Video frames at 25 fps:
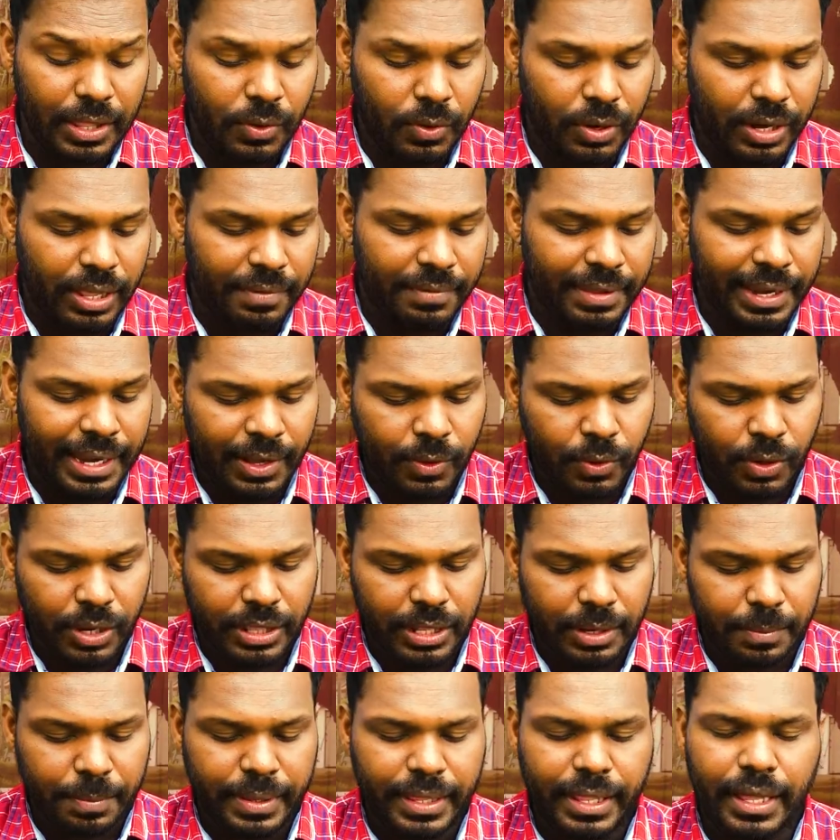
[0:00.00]
அதனுடைய விலை
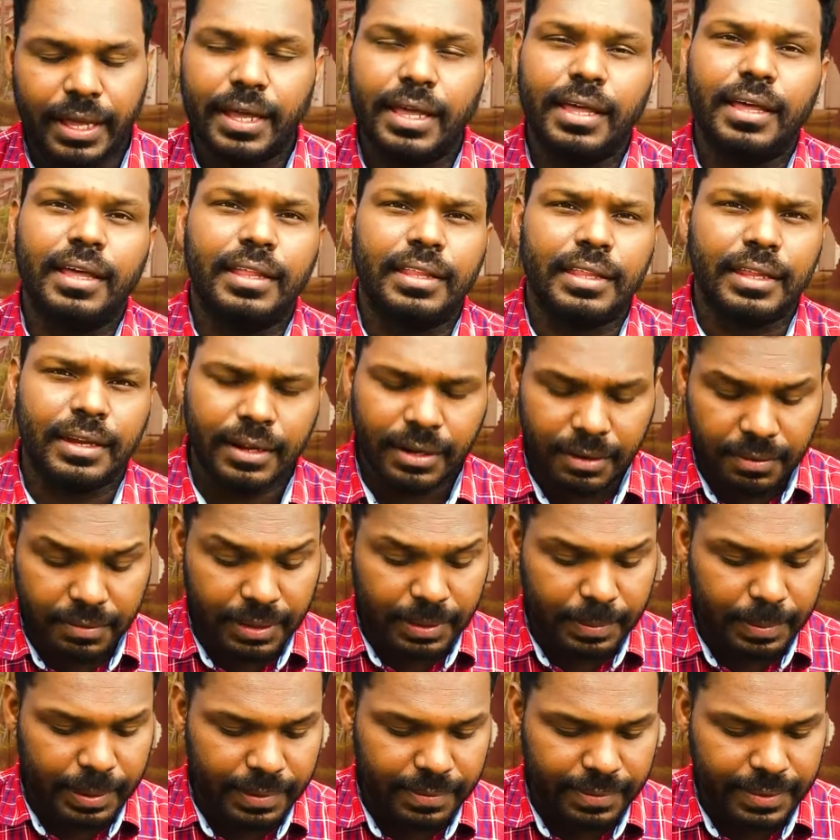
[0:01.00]
குறைந்திருப்பதாக அந்த
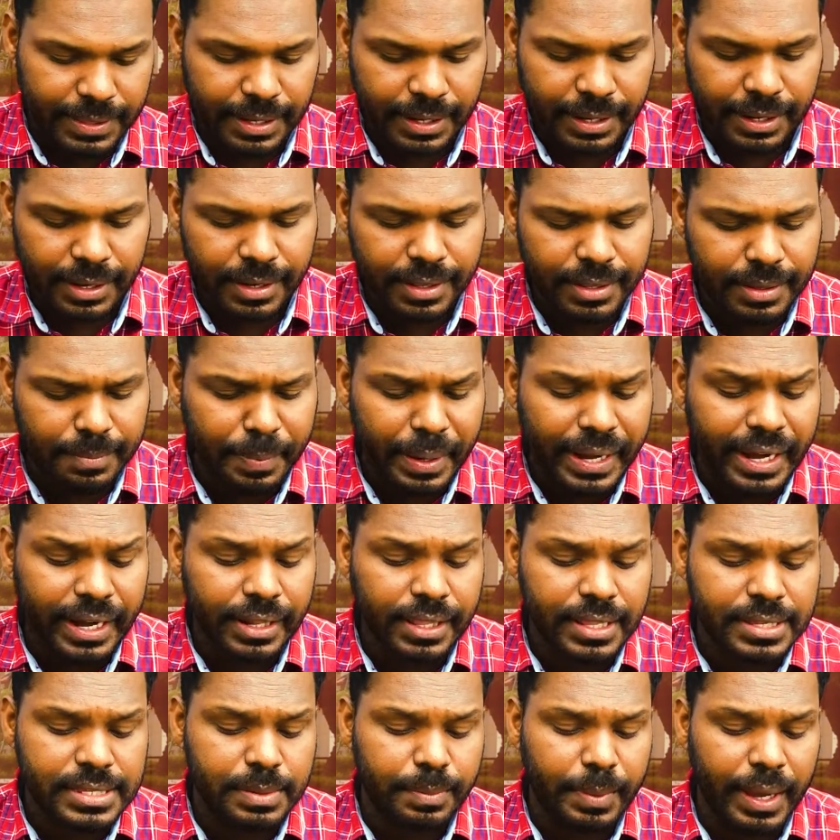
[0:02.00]
நிறுவனம் அறிவித்திருக்கிறது
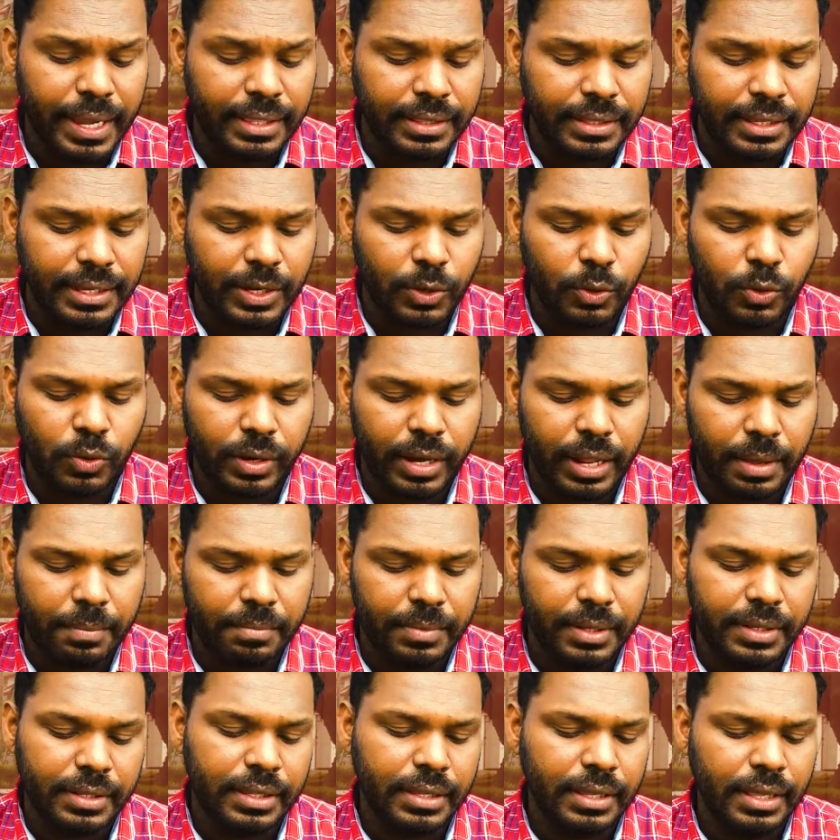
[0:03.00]
பன்னெண்டு தசம் ஐந்து
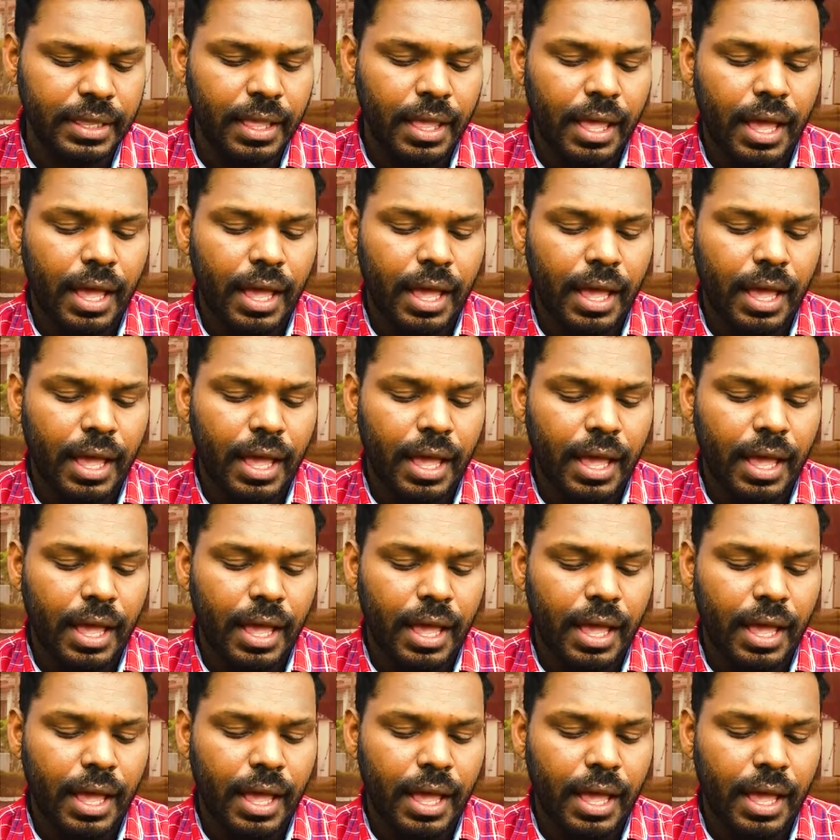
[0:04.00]
கிலோகிராம் வந்து